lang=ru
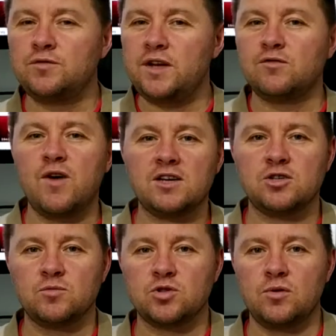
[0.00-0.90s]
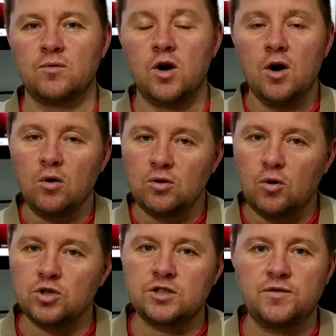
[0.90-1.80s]
верить вашему слову, он
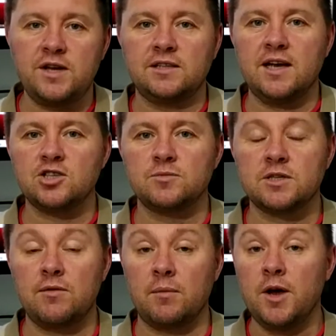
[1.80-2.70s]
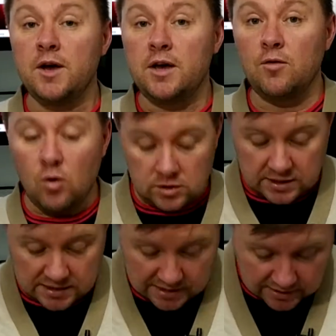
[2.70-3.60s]
хочет верить нашим словам. И вот
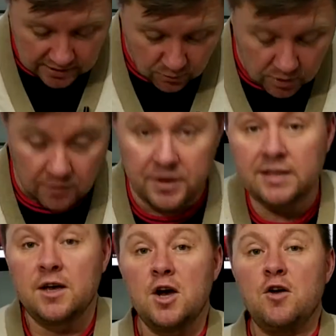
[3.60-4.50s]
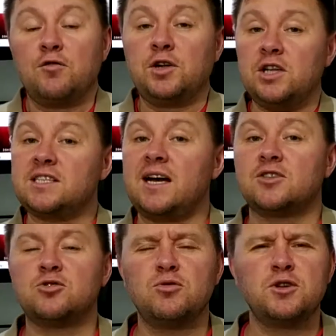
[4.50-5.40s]
сын его говорит в глаза
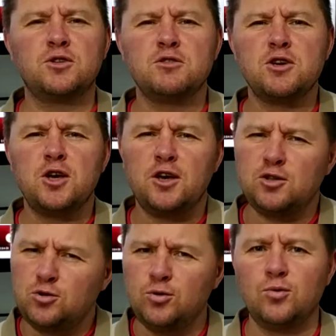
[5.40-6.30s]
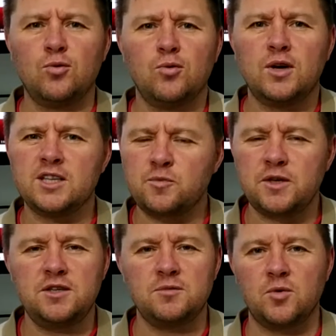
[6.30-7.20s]
отцу, говорит, иду,
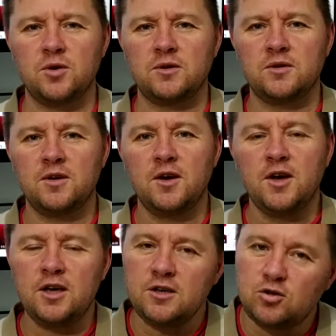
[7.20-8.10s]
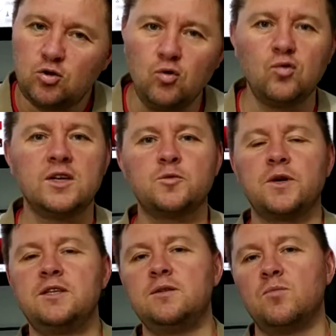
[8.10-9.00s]
господин мой, иду,
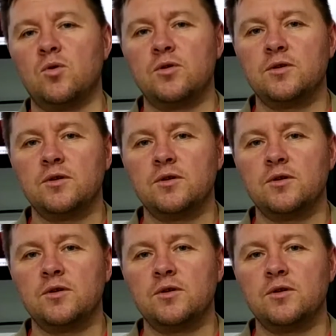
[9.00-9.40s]
господин мой.